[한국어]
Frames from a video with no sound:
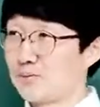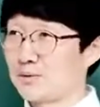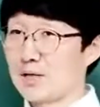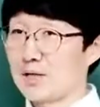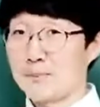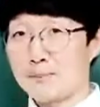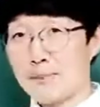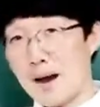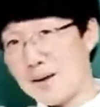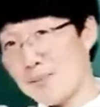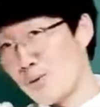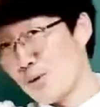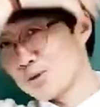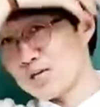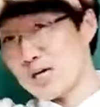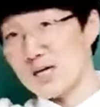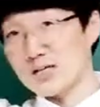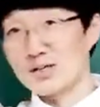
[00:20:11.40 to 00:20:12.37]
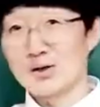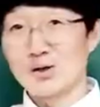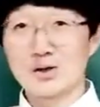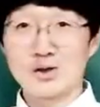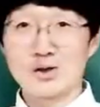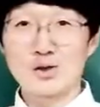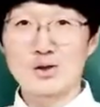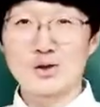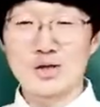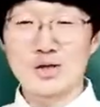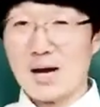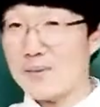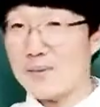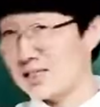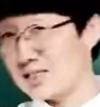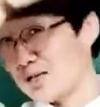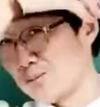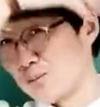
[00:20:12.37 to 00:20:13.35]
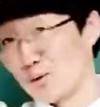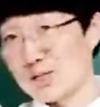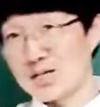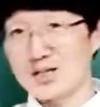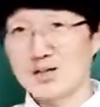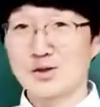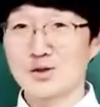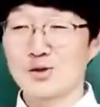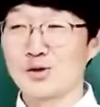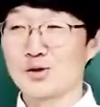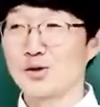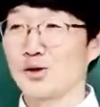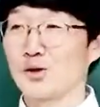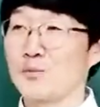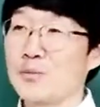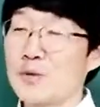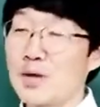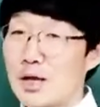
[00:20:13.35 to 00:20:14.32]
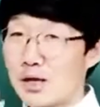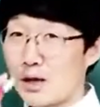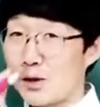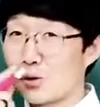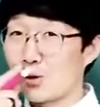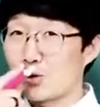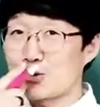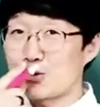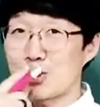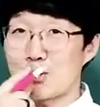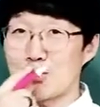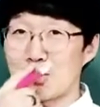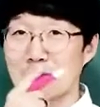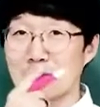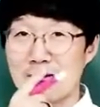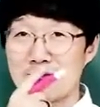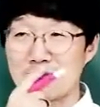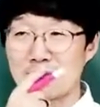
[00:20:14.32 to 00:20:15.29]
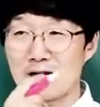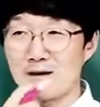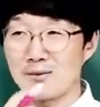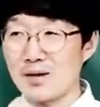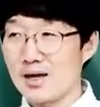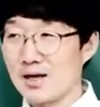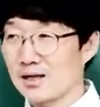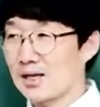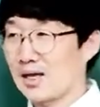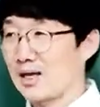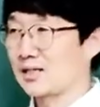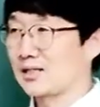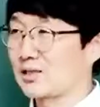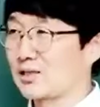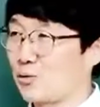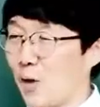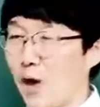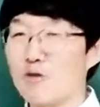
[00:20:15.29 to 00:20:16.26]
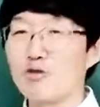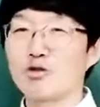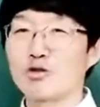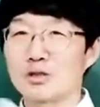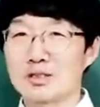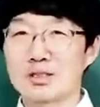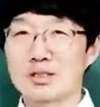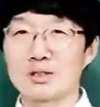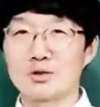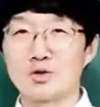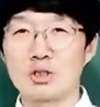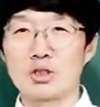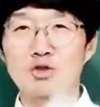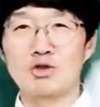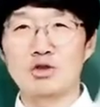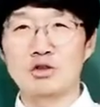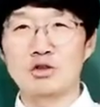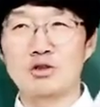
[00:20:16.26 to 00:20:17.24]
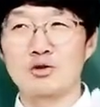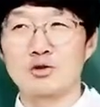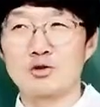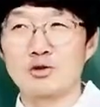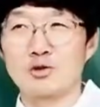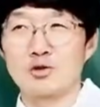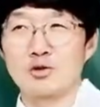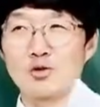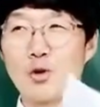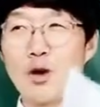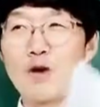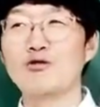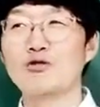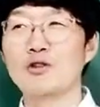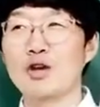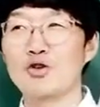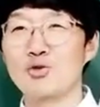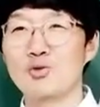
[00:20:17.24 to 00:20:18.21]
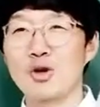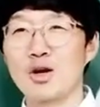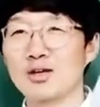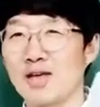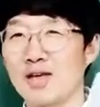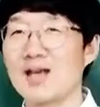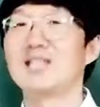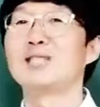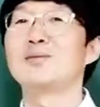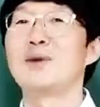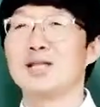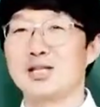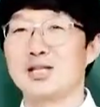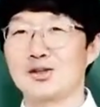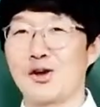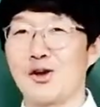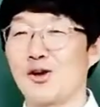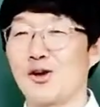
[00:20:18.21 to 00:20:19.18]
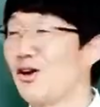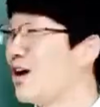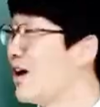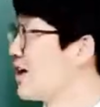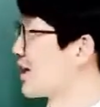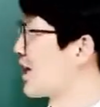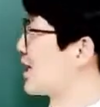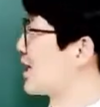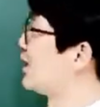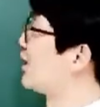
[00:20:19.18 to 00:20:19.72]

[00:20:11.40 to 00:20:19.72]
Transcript: 이렇게 빵모자 같은 걸 쓰고 까만색 모자 쓰고 코스염에게 달린 다음에 외국 그 외국의 유명한 개그맨 있어요. 그러니까